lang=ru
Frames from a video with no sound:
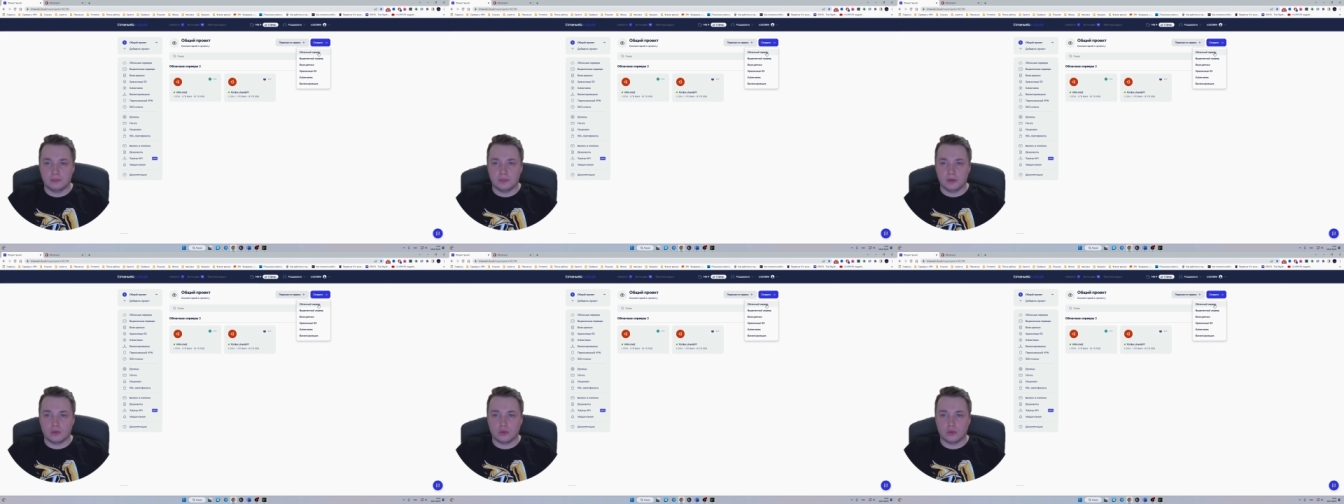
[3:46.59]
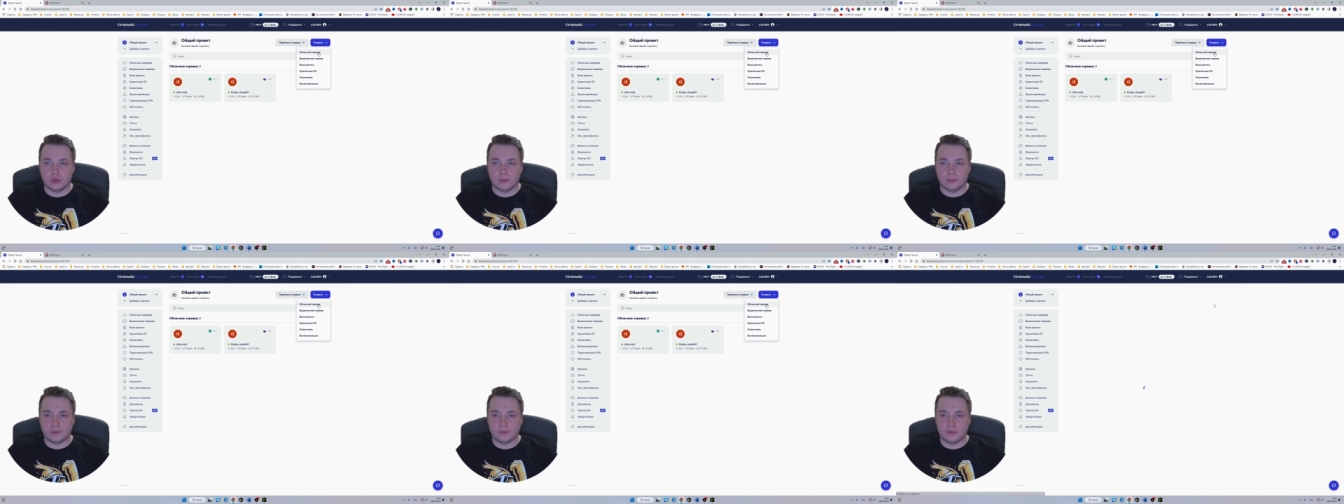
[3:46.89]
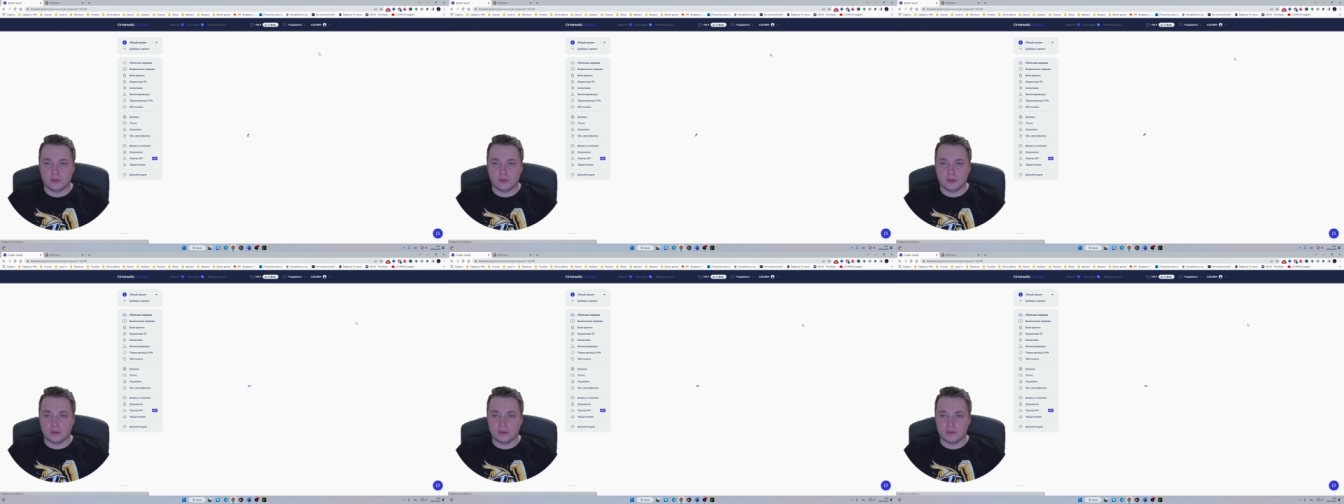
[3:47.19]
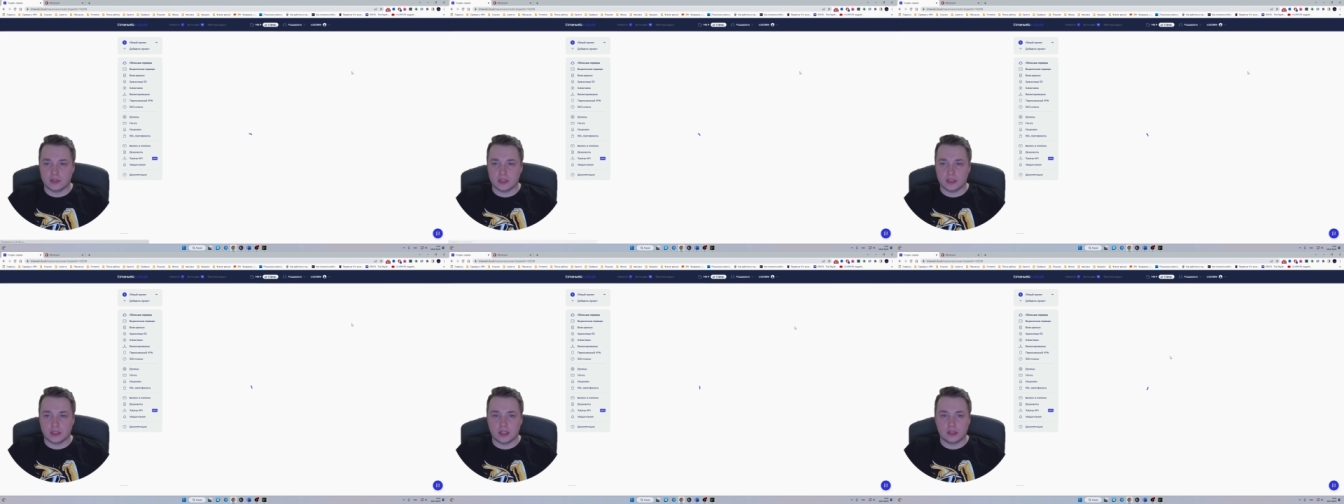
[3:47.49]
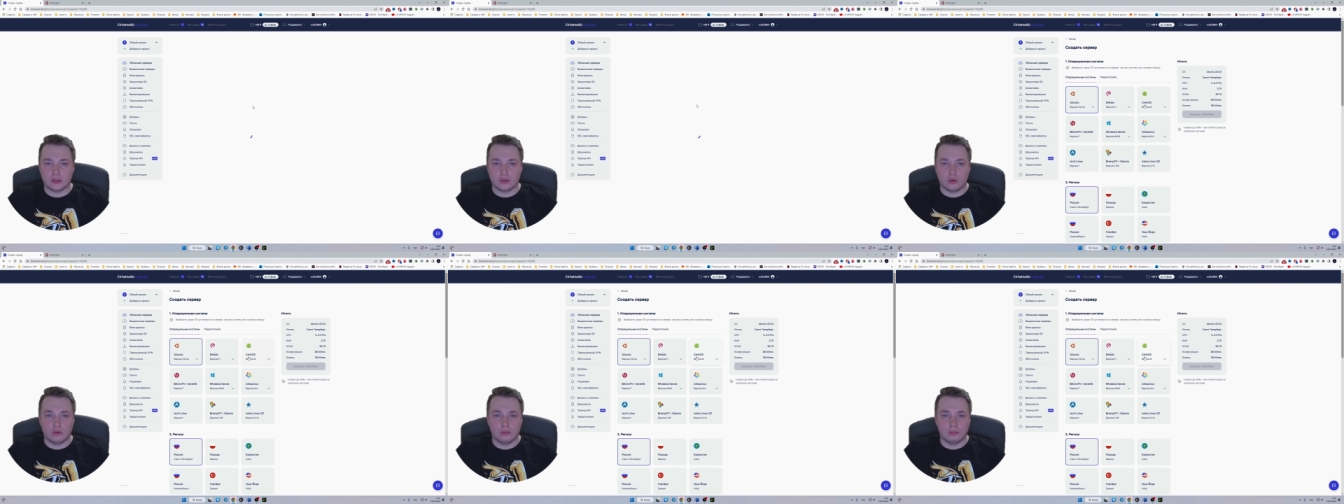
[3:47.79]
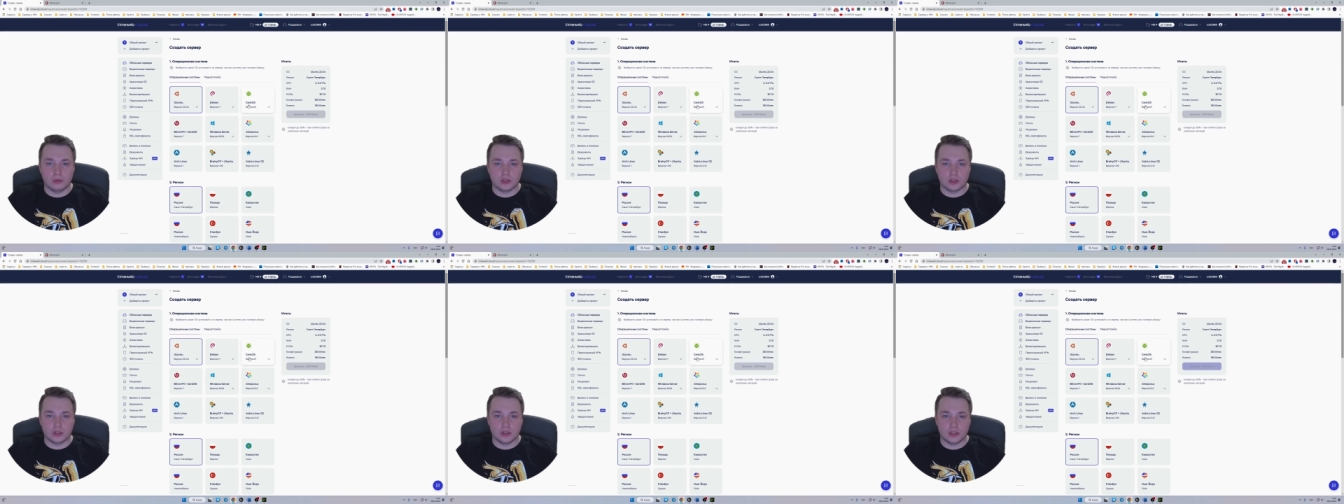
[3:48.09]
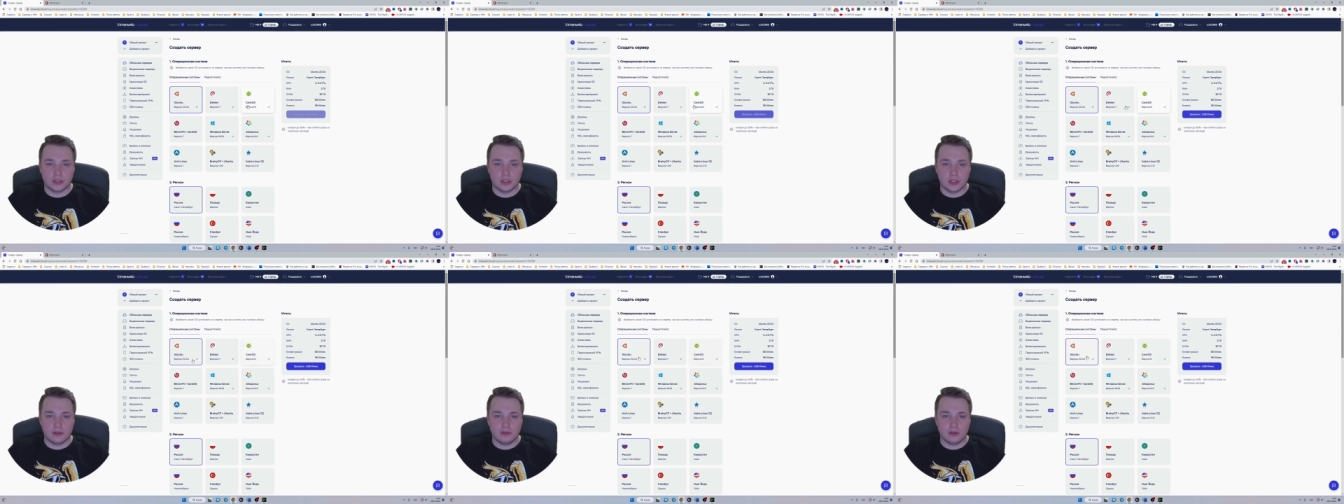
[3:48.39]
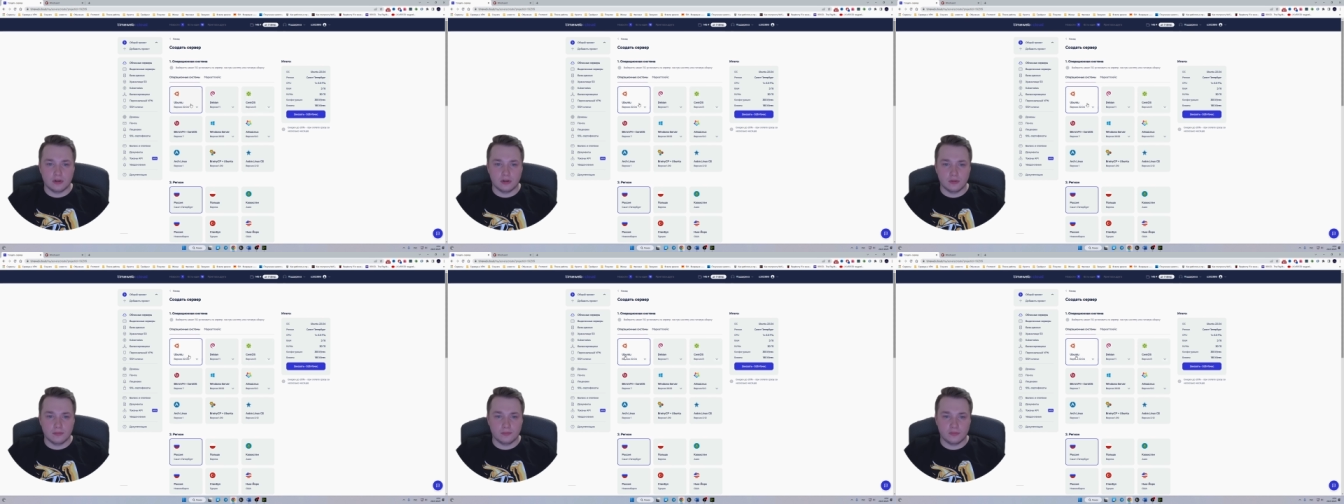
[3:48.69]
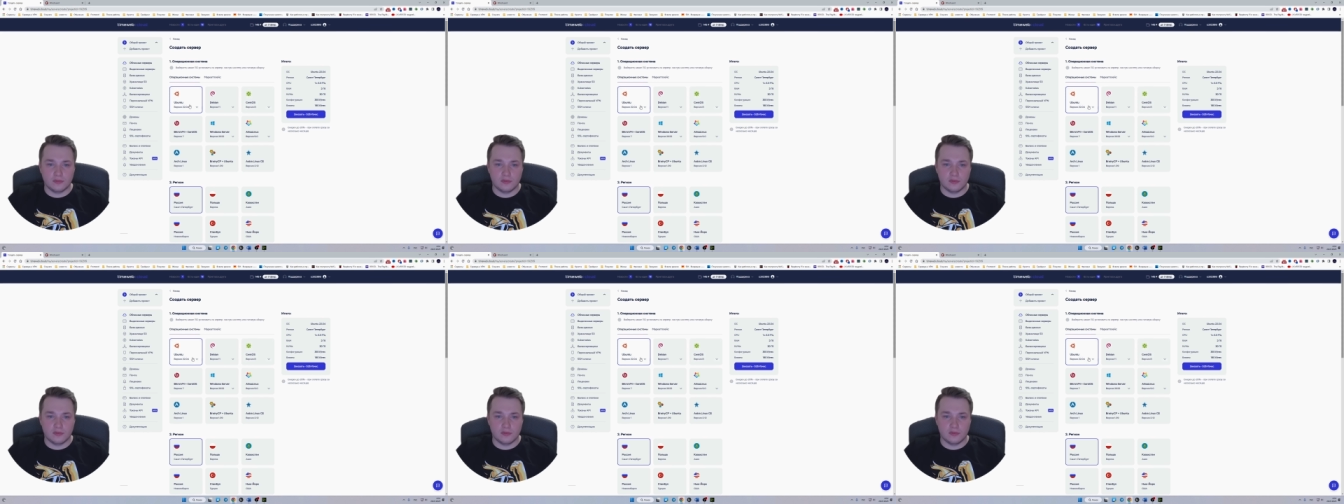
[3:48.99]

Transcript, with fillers: переходим э, создать облачный сервер.